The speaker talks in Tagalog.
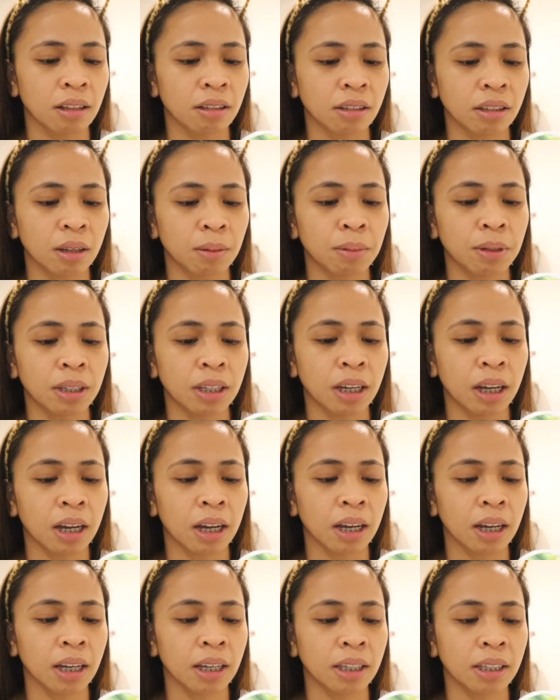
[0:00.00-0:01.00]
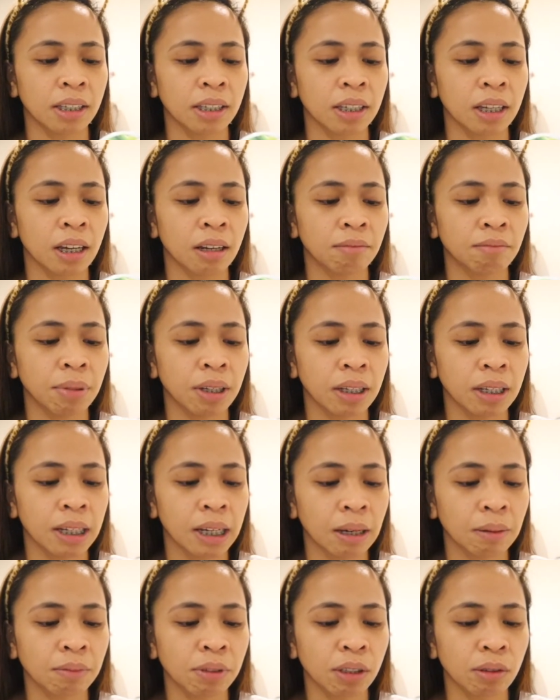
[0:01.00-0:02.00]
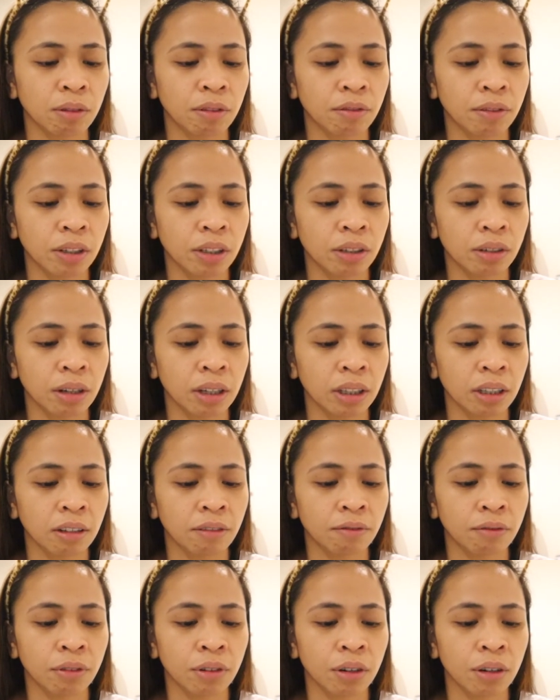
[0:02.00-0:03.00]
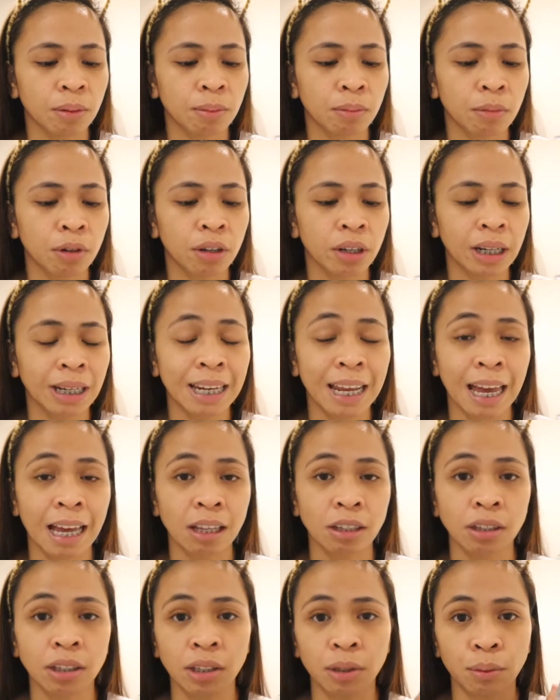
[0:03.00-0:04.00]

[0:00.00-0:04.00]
Sabi niya is can be kept refrigerated for a more enhanced